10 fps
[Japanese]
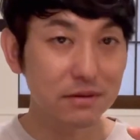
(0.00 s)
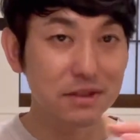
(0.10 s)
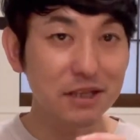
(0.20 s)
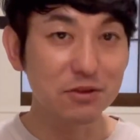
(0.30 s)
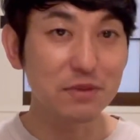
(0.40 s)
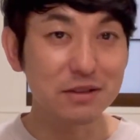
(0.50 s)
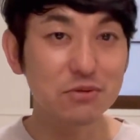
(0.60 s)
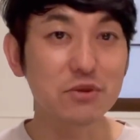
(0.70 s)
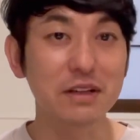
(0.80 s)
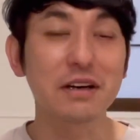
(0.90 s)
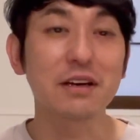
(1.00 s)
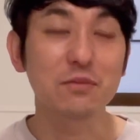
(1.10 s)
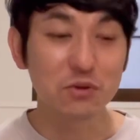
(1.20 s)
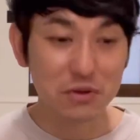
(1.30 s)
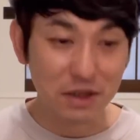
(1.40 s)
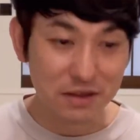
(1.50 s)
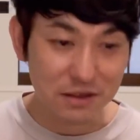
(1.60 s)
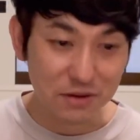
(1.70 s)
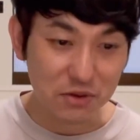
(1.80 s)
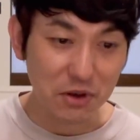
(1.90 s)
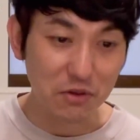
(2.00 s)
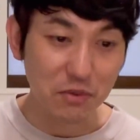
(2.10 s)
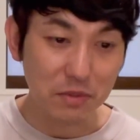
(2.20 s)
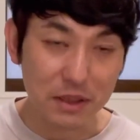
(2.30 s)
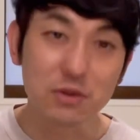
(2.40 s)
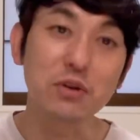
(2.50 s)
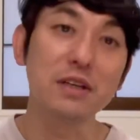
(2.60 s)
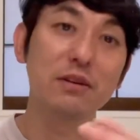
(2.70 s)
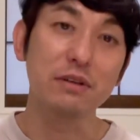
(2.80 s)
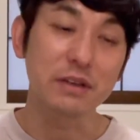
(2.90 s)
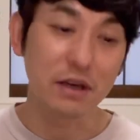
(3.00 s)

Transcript: 説明するのがなかなか難しいんですけれども、まあ一応聞いてください。